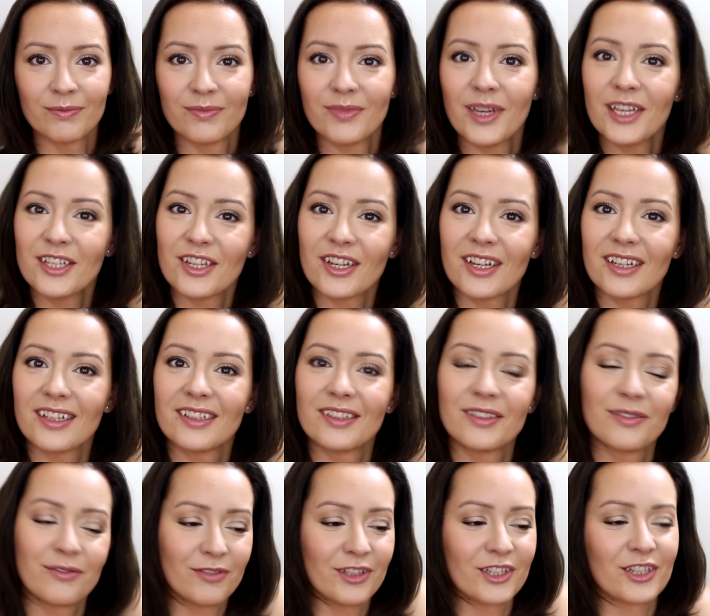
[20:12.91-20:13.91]
Miejcie,
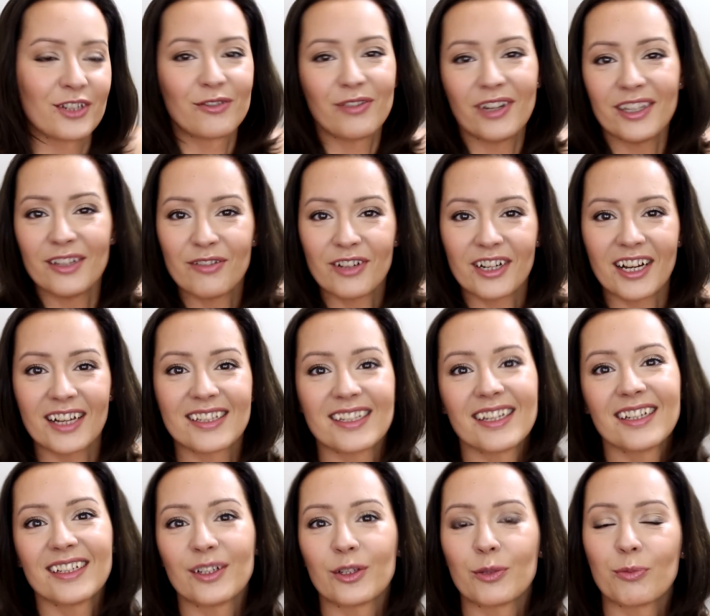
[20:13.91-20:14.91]
wiecie, fajne
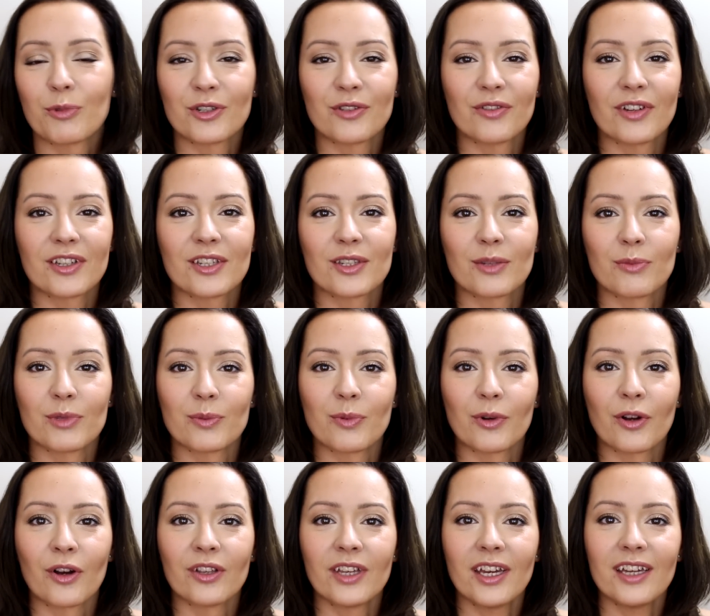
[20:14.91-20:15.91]
wakacje i odpoczywajcie sobie
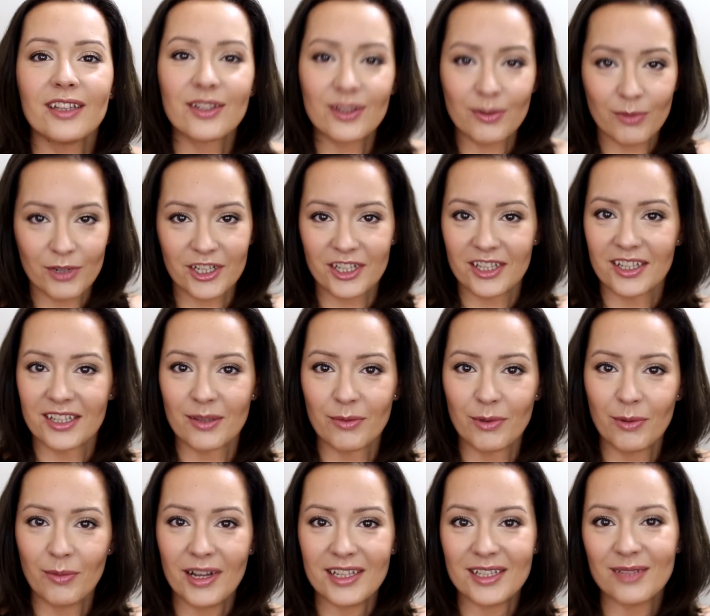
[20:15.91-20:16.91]
spokojnie i do zobaczenia
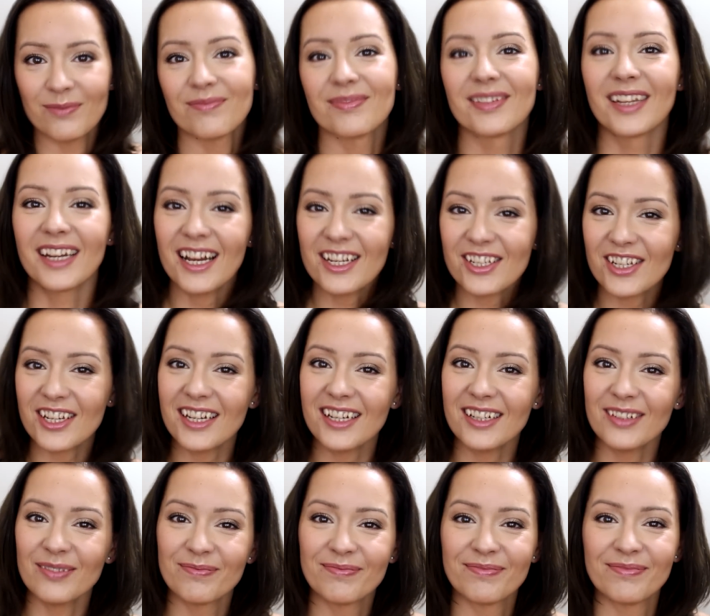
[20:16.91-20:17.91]
następnym razem. Na razie!